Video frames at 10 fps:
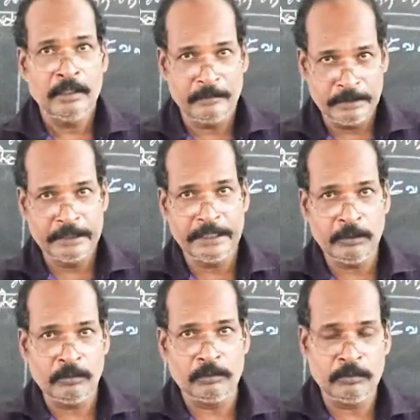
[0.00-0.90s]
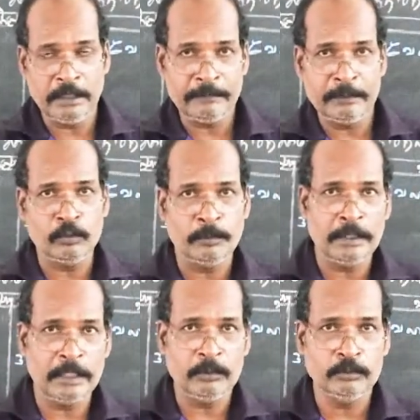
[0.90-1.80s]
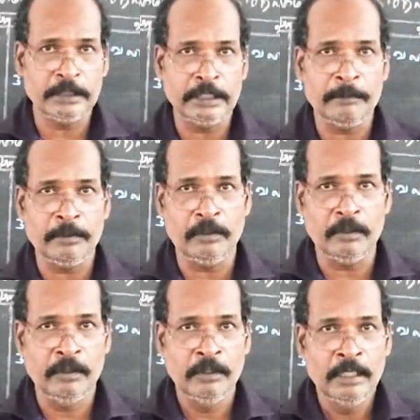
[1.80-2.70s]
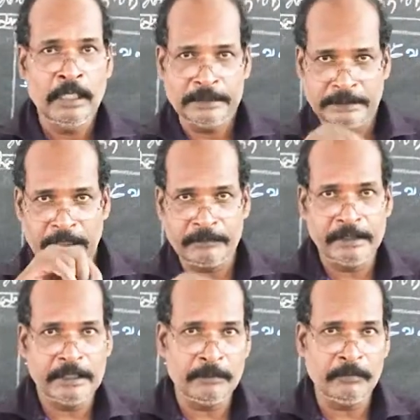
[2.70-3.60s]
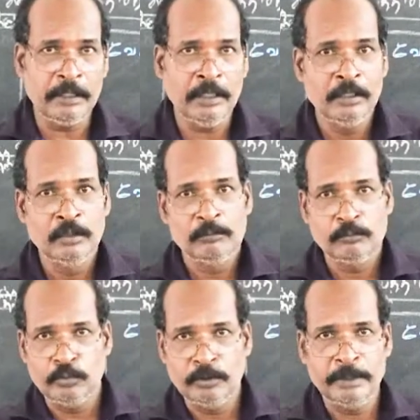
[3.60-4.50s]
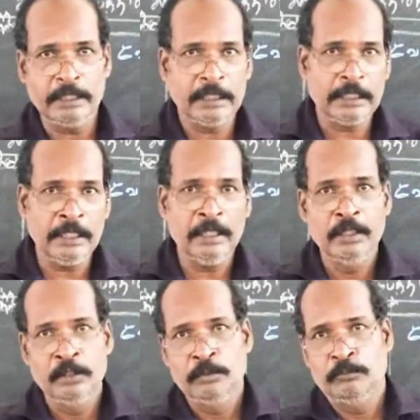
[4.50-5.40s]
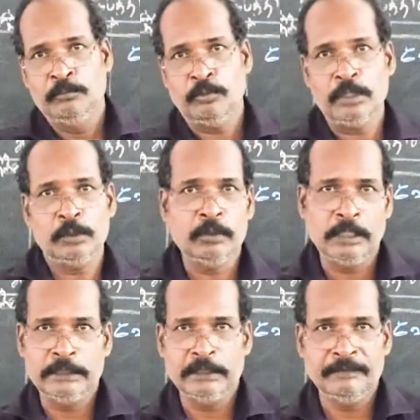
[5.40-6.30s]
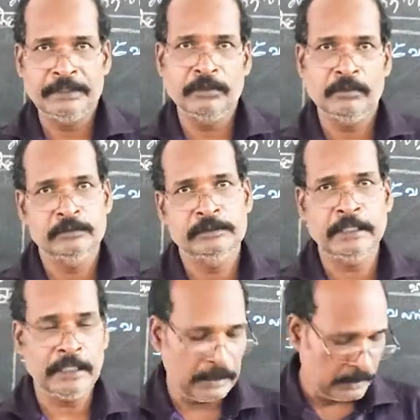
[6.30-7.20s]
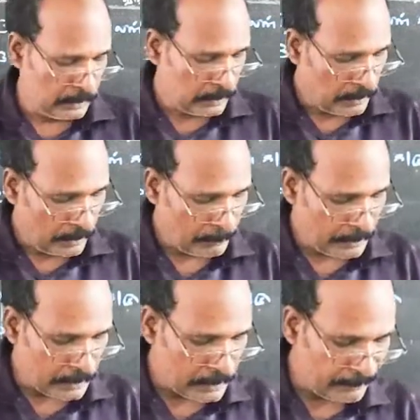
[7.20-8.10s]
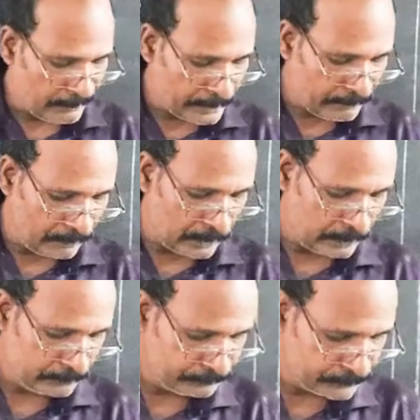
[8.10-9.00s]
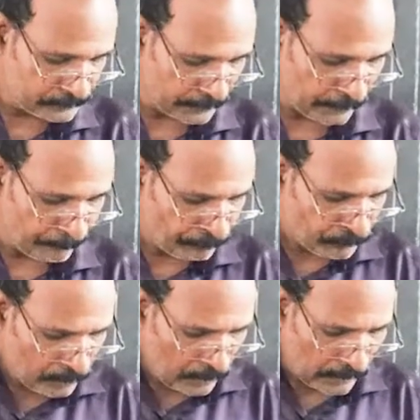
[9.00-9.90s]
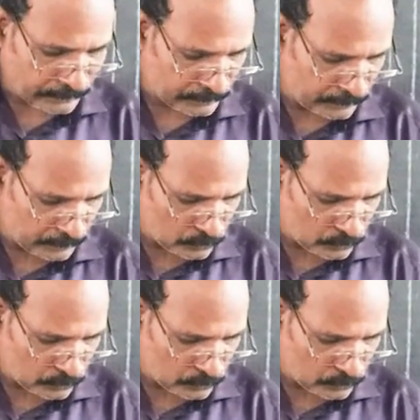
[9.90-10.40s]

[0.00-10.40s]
அப்படி இடையில் ஒரு நடவடிக்கை கொடுப்பாங்க கொடுத்தா என்ன பண்ணோம் அந்த நடவடிக்கை நம்ம முழுமையாக போடக்கூடாது விட்டுடணும் சரியா அப்போ கடன் நடவடிக்கை வராது சரி அடுத்தது